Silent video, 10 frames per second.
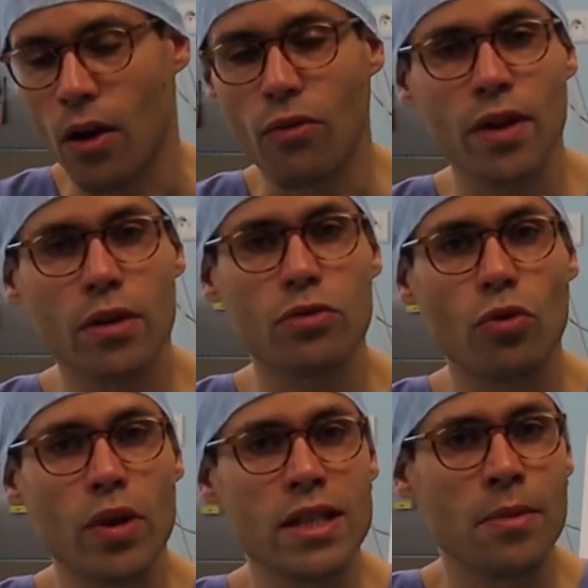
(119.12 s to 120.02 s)
Enfin, le
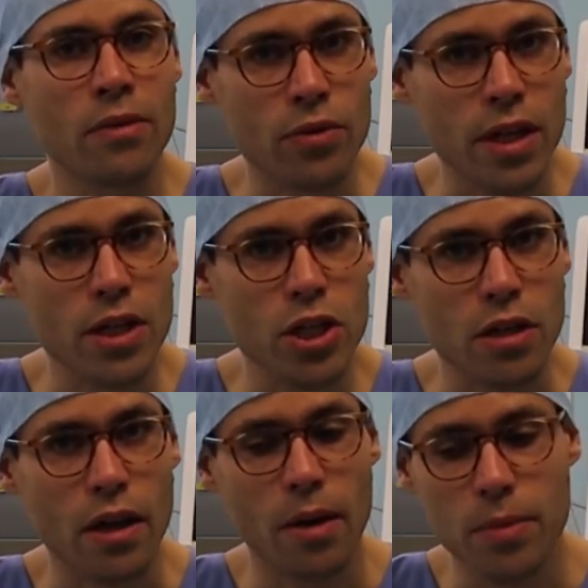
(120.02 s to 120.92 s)
troisième avantage,
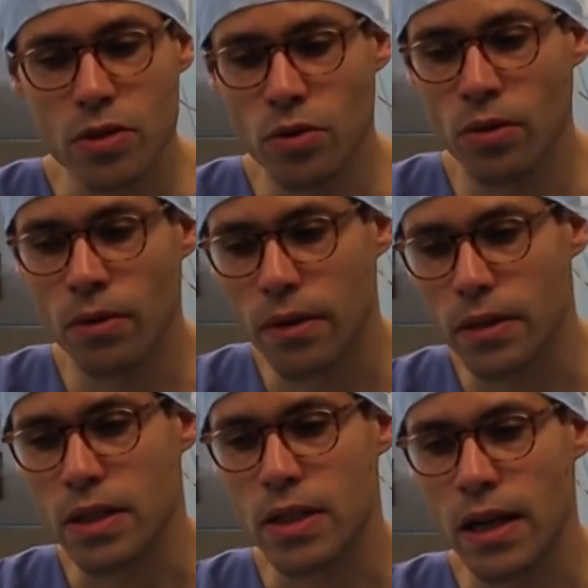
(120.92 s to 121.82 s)
à mes yeux,
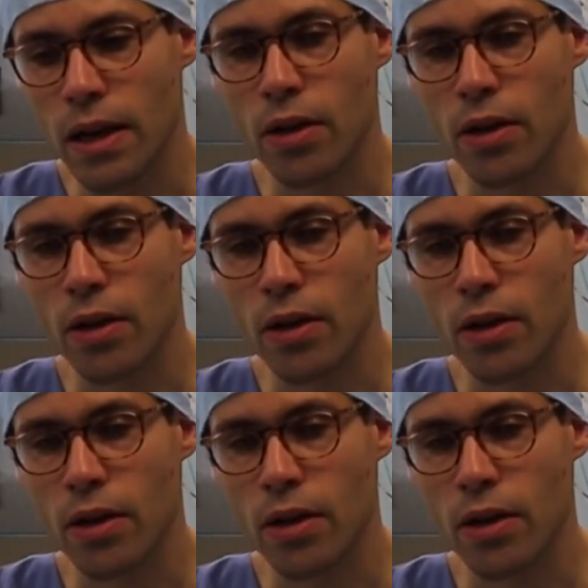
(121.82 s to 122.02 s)
c'est la